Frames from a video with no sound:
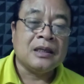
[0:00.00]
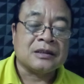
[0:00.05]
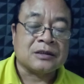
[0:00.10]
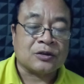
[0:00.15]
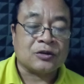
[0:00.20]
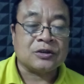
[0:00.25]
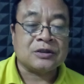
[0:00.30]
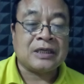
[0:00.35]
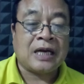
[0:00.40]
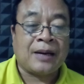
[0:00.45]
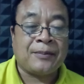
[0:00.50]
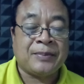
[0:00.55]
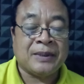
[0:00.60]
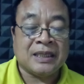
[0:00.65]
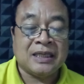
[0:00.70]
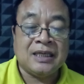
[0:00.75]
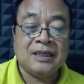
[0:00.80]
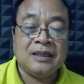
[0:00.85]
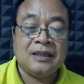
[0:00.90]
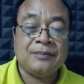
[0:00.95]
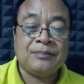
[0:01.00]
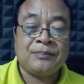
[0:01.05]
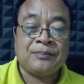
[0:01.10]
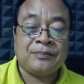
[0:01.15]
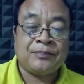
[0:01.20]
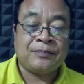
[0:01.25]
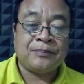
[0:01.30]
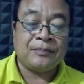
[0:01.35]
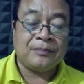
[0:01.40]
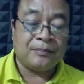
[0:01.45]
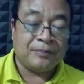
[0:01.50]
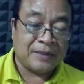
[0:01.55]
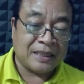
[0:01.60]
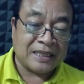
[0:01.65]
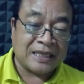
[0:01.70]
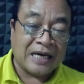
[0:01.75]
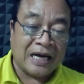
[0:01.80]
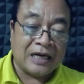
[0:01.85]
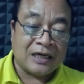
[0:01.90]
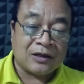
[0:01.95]
Terus nabi ini
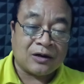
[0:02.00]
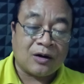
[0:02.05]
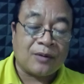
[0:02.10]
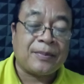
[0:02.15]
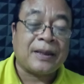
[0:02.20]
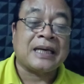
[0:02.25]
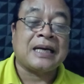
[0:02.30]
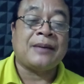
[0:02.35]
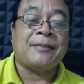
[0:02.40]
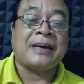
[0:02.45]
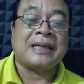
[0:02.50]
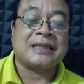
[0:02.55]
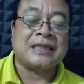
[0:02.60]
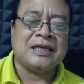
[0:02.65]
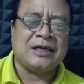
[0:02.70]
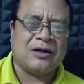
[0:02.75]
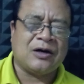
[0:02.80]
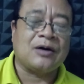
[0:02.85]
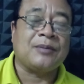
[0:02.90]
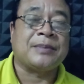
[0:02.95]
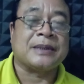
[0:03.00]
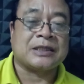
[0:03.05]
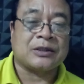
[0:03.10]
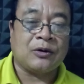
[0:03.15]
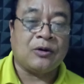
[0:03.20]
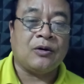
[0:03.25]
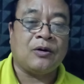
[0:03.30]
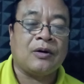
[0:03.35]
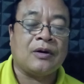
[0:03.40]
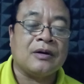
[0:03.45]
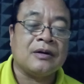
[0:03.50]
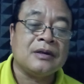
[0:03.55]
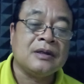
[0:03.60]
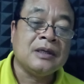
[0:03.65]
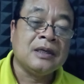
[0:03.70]
meninggal dong, pada mati dong, betul.